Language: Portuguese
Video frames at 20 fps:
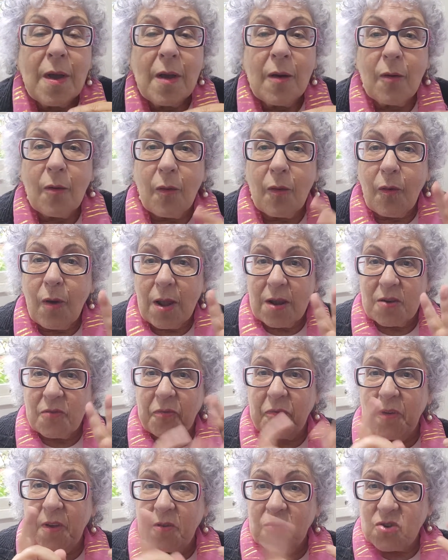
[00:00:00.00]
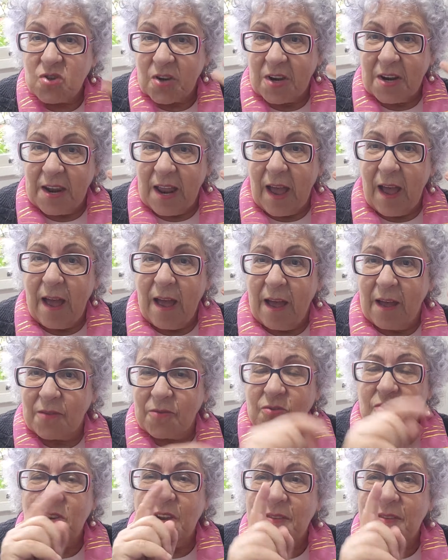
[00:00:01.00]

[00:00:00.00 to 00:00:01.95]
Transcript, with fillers: Olha, filhos criados,